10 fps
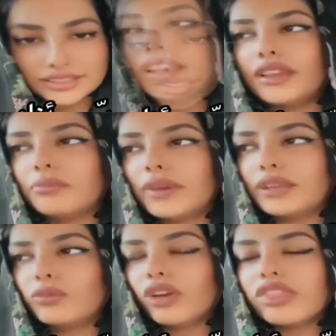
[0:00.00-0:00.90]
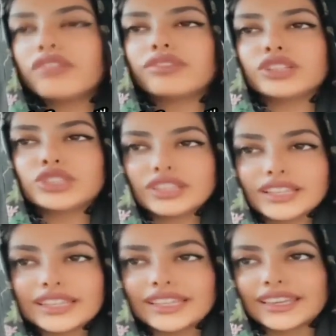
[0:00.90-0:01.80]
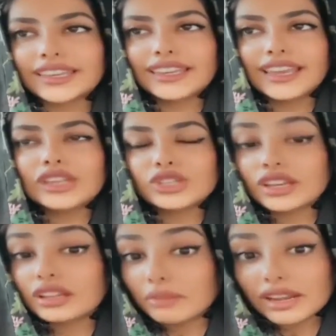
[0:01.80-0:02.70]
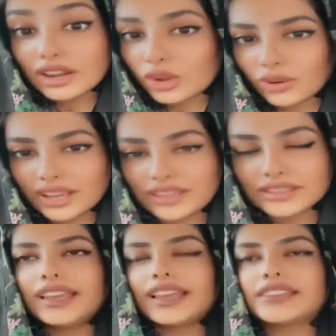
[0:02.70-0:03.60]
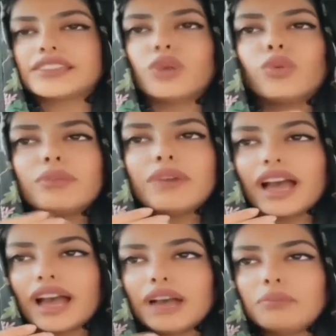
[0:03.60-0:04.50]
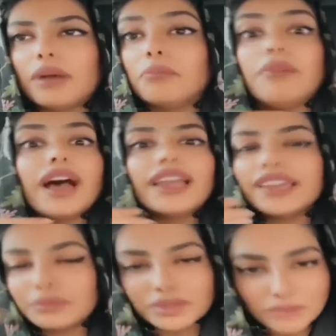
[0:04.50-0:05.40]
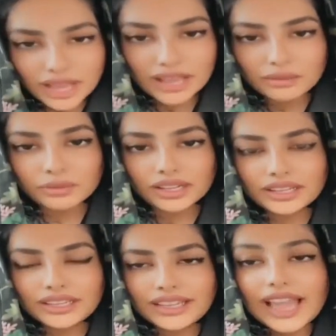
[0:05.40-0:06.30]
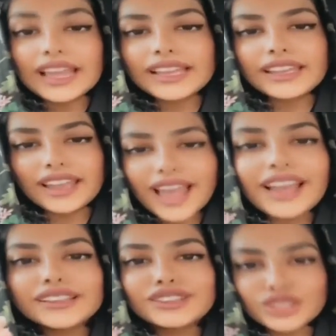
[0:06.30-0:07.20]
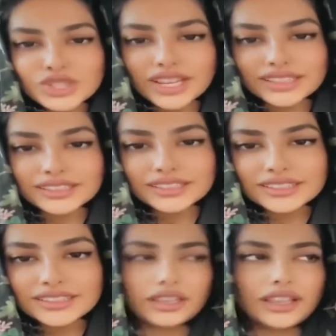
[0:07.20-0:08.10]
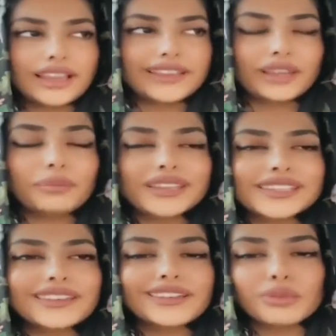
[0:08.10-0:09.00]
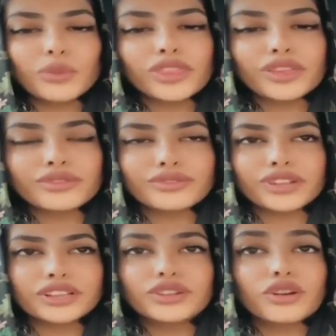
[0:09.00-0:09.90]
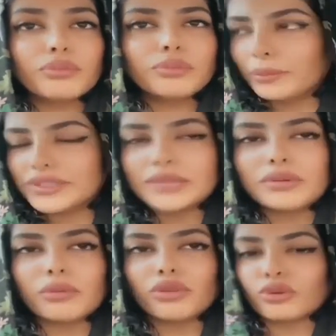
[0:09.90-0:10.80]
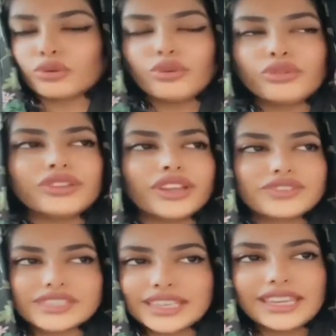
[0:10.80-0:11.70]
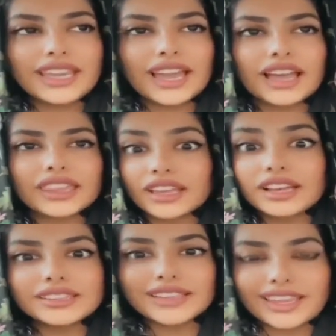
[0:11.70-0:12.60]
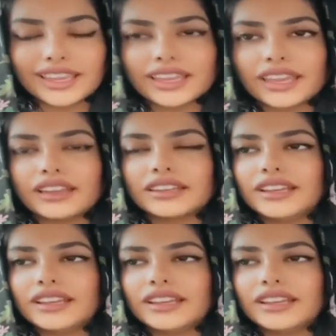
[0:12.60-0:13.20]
لما الموظف يشتغل لك شغل مرة كويس يسوي مهام ما هي من مهامه لا تجحد لما يصير للموظف دروب بسبب ظروف نفسية ضغط أيا كان